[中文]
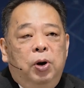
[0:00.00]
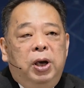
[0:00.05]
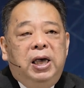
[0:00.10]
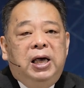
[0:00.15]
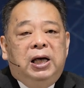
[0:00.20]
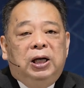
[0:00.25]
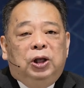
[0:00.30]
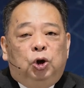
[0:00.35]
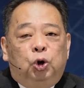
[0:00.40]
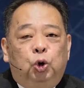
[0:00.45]
为
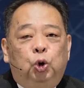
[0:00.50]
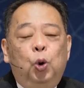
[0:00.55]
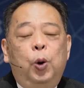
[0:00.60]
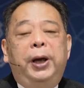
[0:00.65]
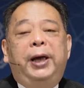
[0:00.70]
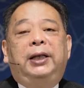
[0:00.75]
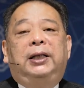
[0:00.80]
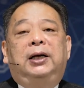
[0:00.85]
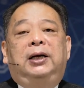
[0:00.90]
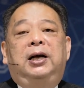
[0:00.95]
一个
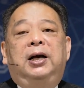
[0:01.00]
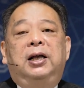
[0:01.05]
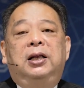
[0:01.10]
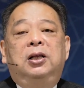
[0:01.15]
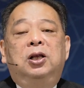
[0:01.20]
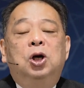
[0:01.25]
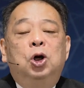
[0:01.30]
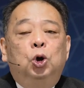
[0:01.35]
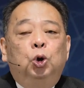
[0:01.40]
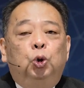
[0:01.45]
对的
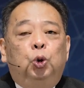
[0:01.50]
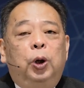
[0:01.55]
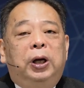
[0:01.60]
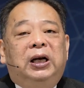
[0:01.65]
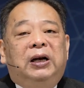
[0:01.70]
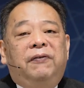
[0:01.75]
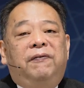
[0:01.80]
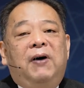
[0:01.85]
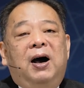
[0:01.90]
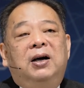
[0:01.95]
人、对
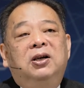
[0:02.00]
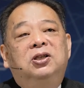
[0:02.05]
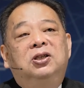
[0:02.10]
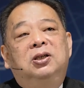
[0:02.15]
的方